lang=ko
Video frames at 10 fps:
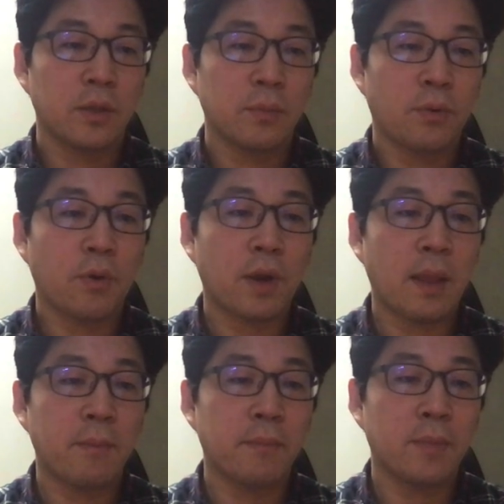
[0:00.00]

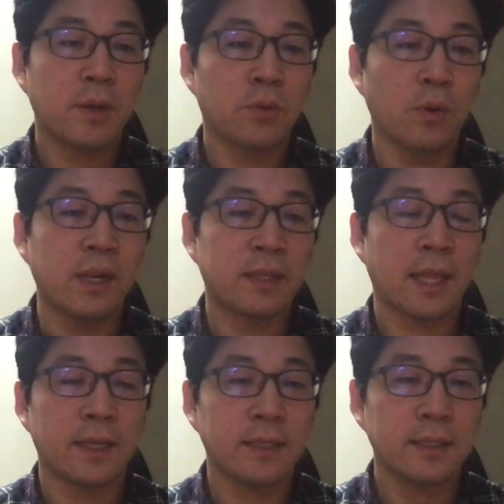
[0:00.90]
프로그램을 돌릴
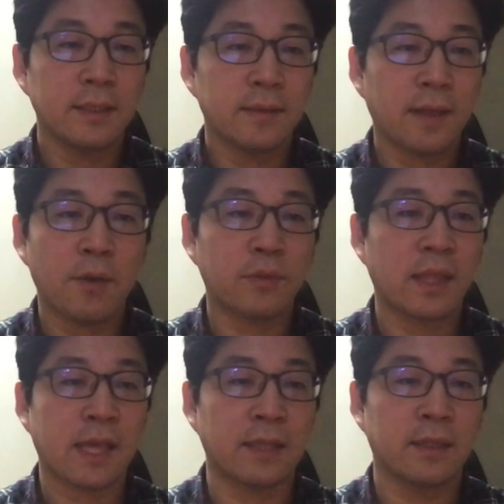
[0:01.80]
때는
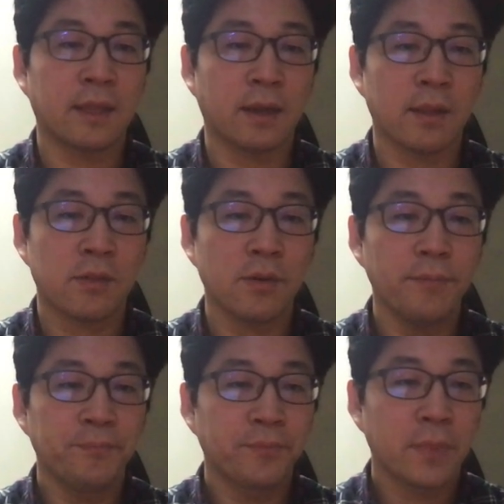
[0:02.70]
사용되지 않는다 그랬죠.
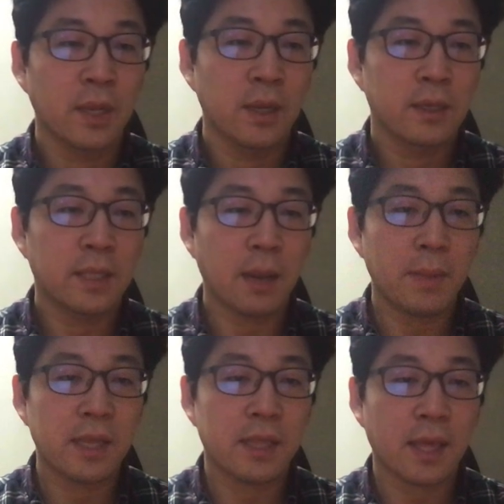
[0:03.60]
그
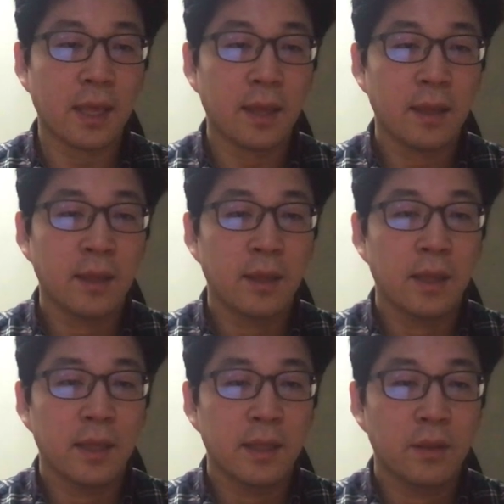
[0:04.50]
다음에 이제
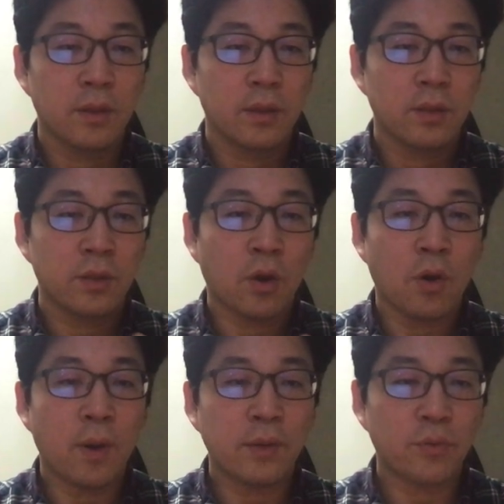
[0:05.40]

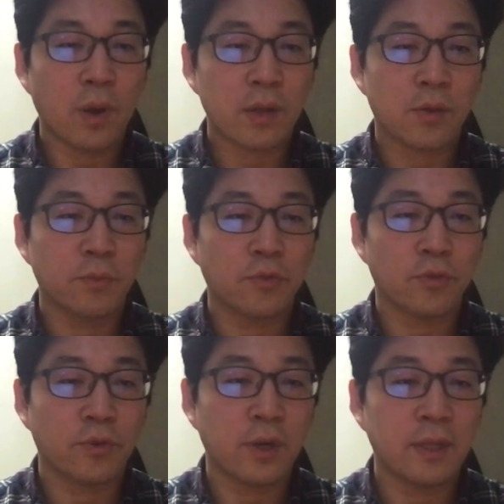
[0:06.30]
영어와 수학
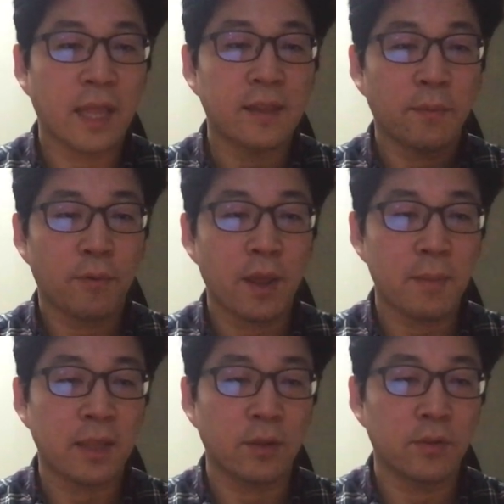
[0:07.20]
점수를 데이터
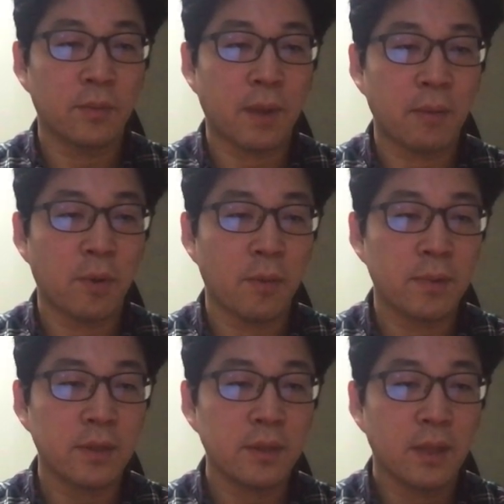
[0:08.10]
프레임에 넣는
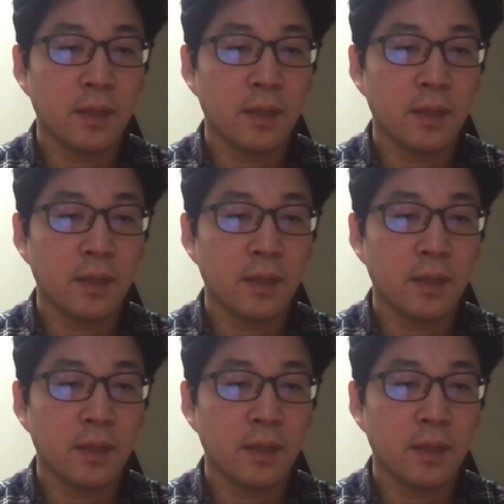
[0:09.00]
방법은